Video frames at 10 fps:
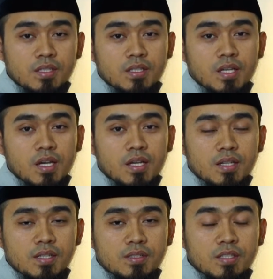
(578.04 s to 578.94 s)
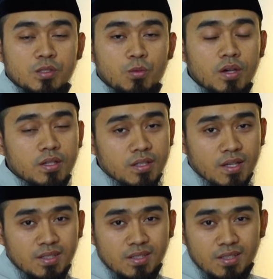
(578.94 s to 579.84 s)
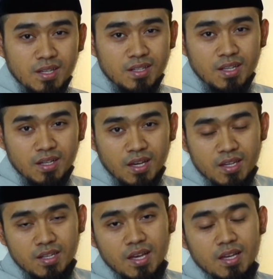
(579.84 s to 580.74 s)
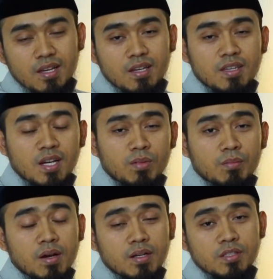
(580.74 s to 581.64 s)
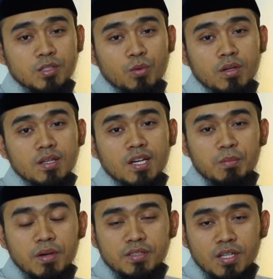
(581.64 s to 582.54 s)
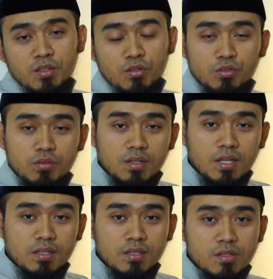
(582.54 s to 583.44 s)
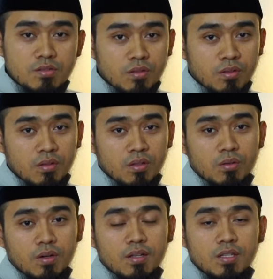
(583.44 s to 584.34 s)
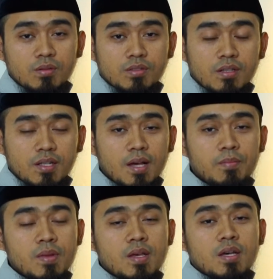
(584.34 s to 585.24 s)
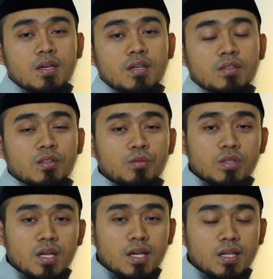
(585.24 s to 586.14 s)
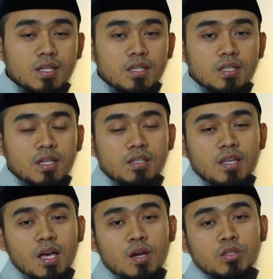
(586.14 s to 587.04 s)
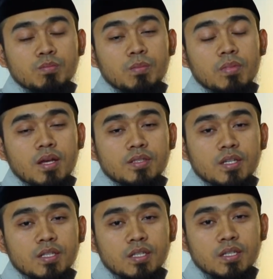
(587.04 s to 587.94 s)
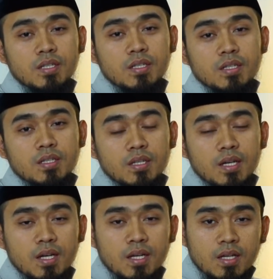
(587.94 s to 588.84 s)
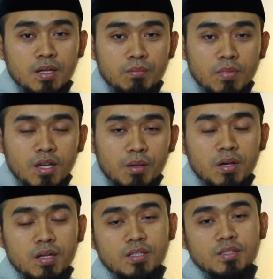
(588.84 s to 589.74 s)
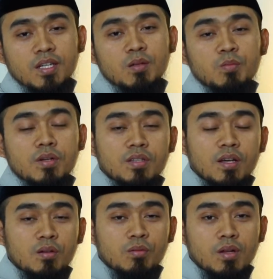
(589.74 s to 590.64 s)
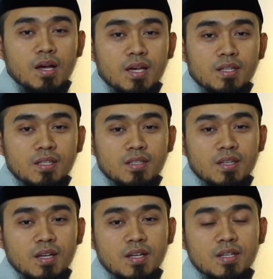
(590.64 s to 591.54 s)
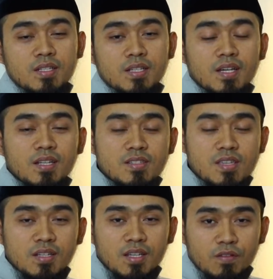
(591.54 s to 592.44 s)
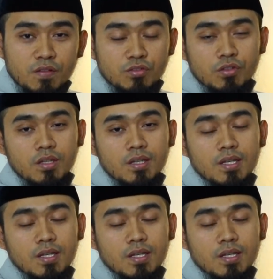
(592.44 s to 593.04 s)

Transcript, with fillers: ya sesuai dengan kaidah-kaidah yang memang sesuai dengan bacaan Rasulullah sallallahu alaihi wasallam ya tentunya kita harus mempelajari ya bagaimana cara membaca Al-Qur'an ya dengan lisan yang fasih,